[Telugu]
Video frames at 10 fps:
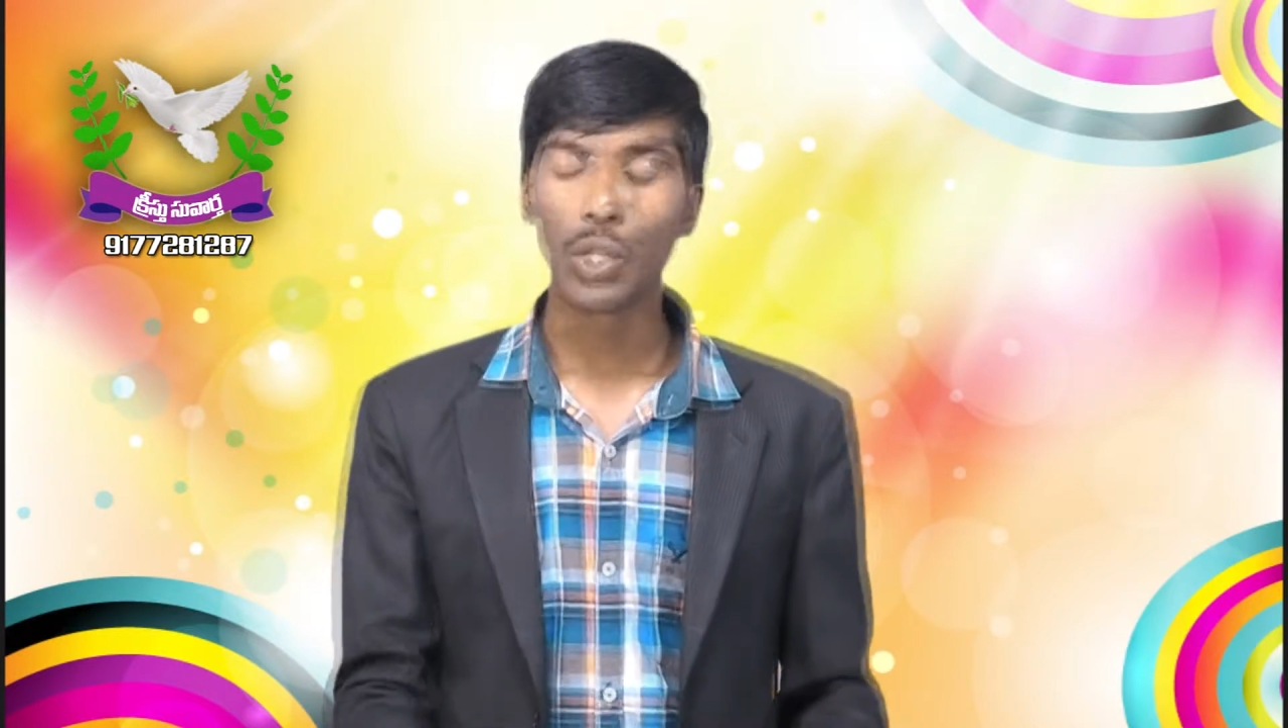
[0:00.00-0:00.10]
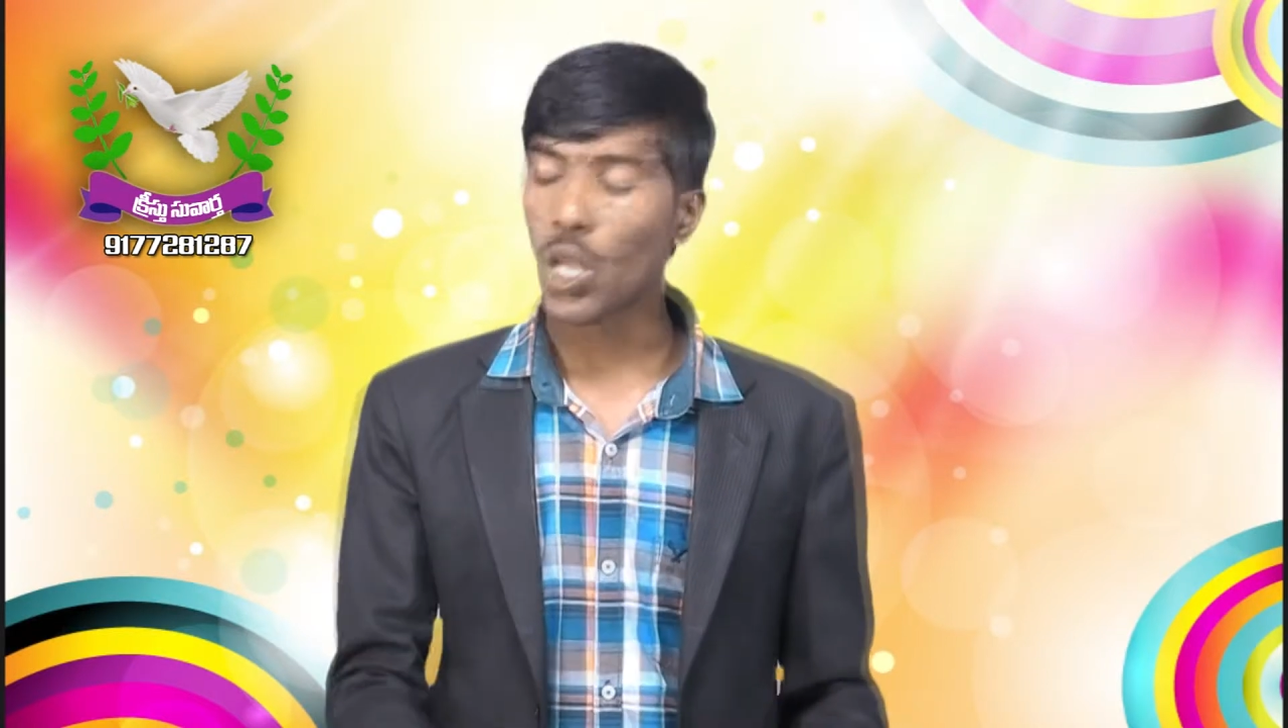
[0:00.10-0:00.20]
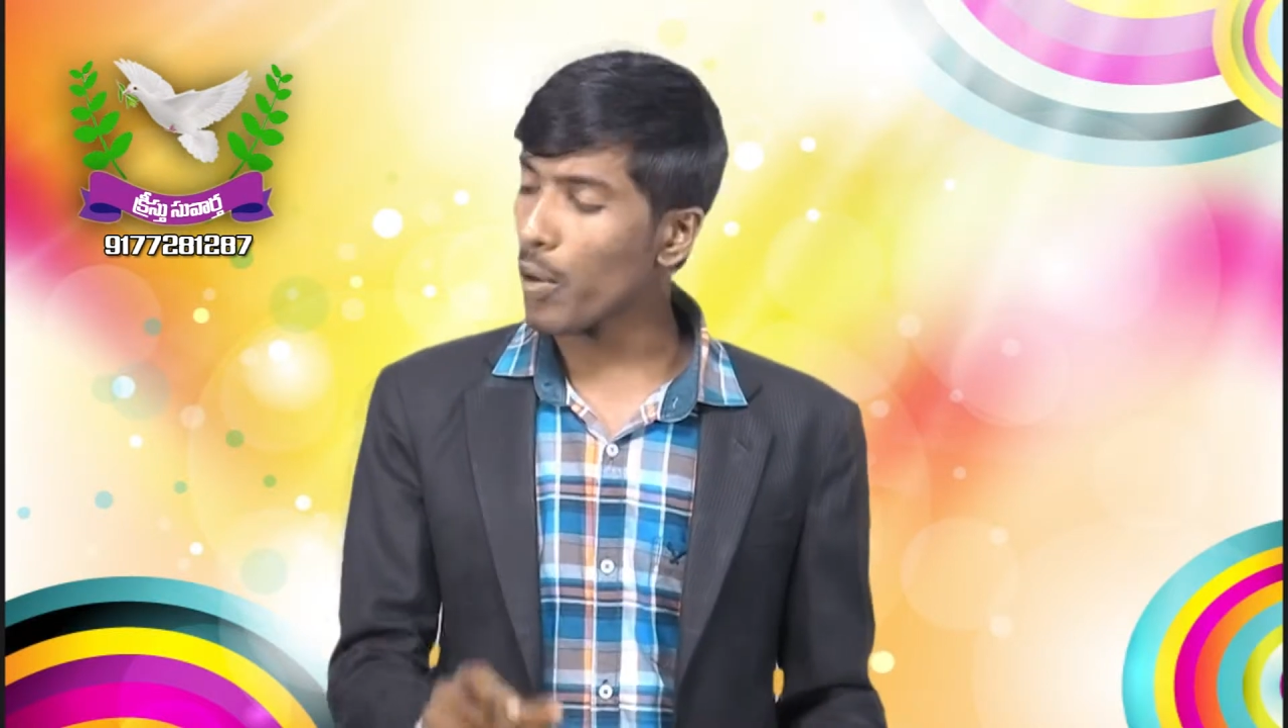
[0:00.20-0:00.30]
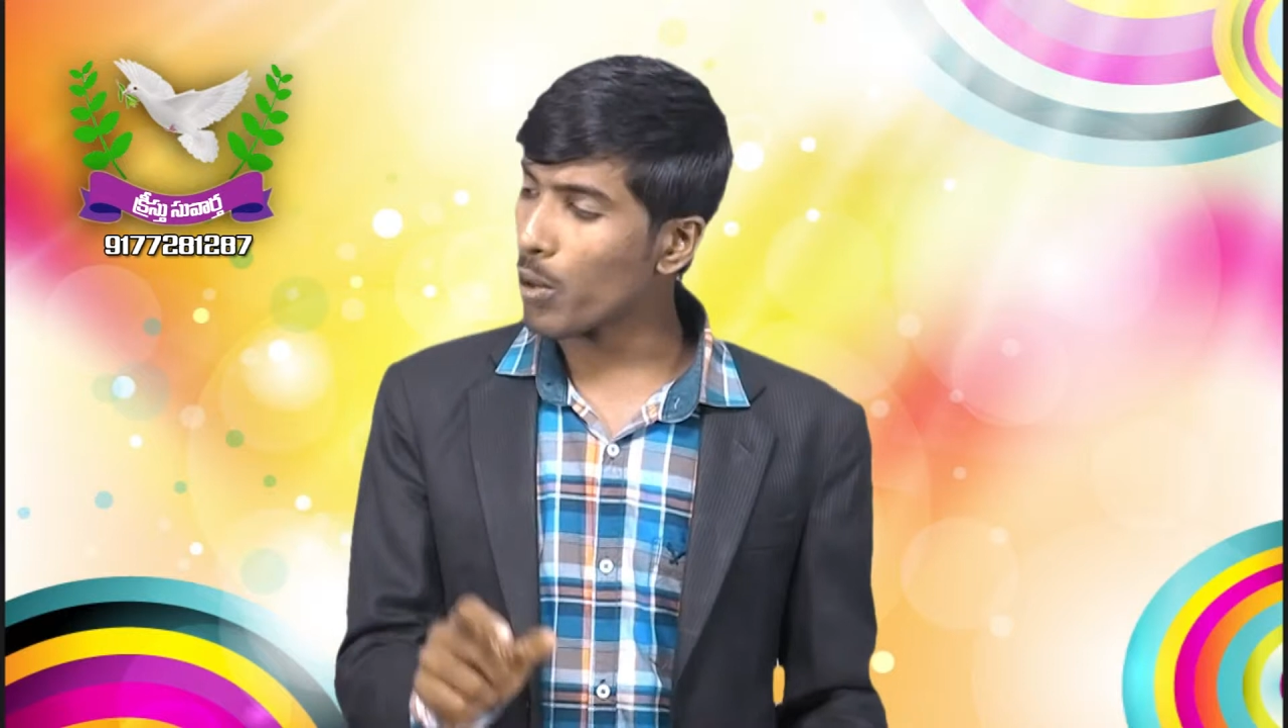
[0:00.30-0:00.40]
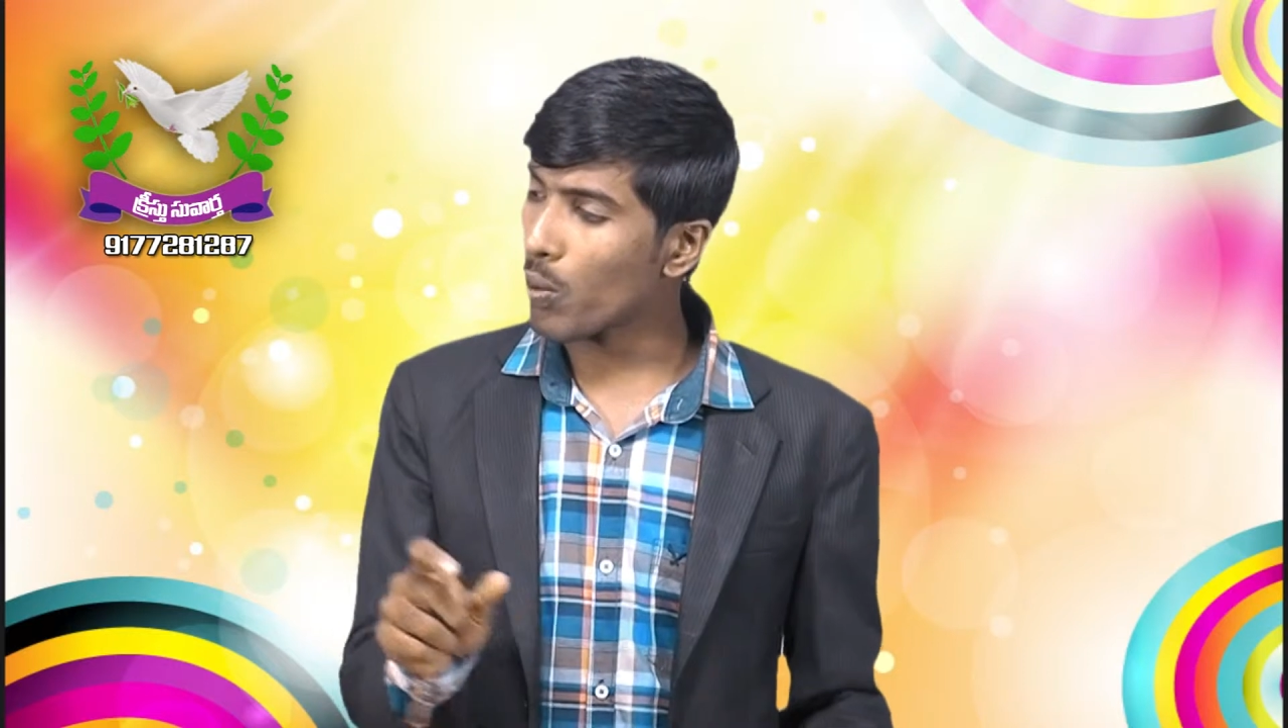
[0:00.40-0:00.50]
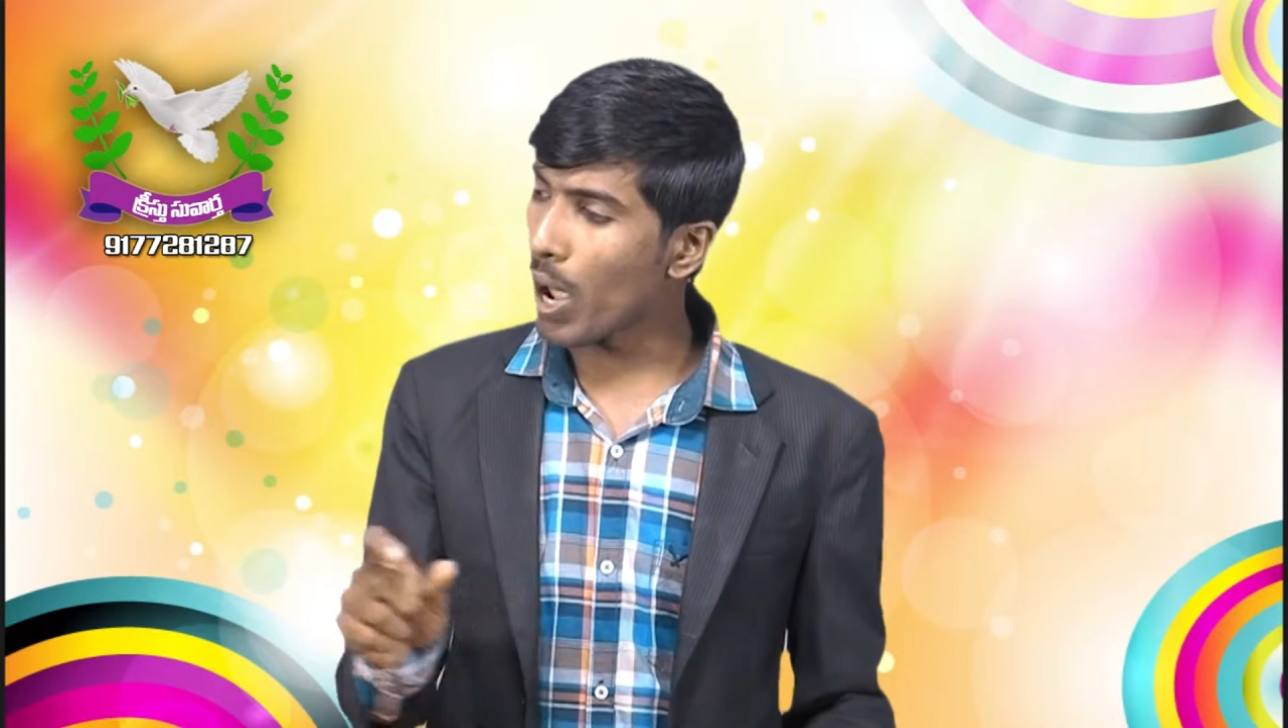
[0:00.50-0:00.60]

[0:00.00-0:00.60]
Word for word: దేవుని